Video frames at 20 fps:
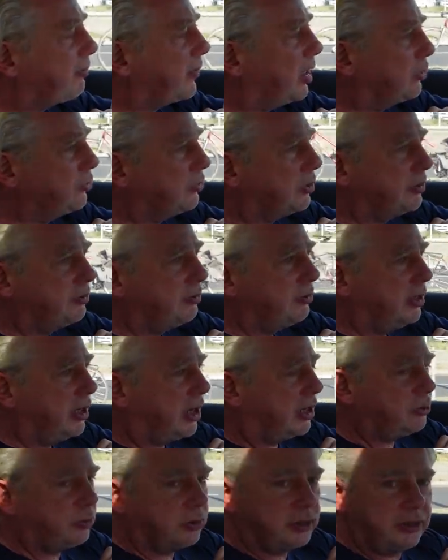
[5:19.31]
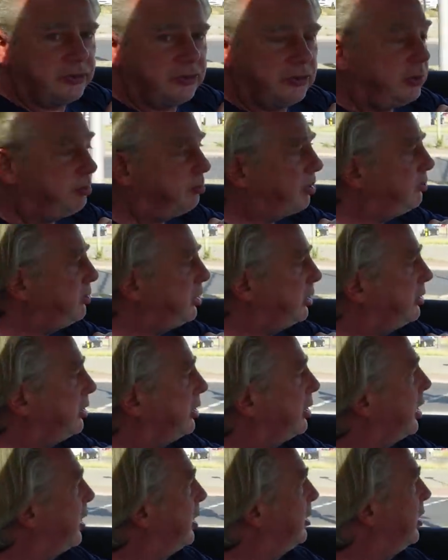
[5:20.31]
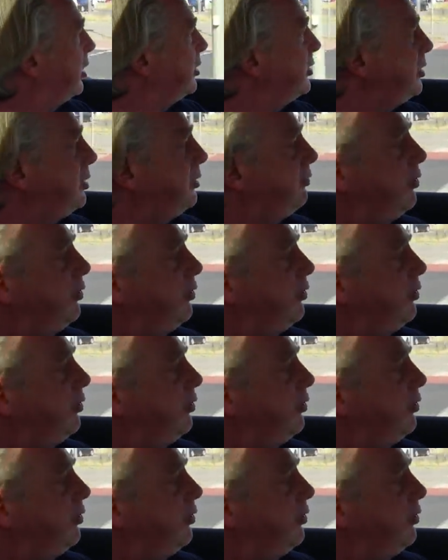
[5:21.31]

Also das, er hat auch jetzt bei mir hier gerade, als ich,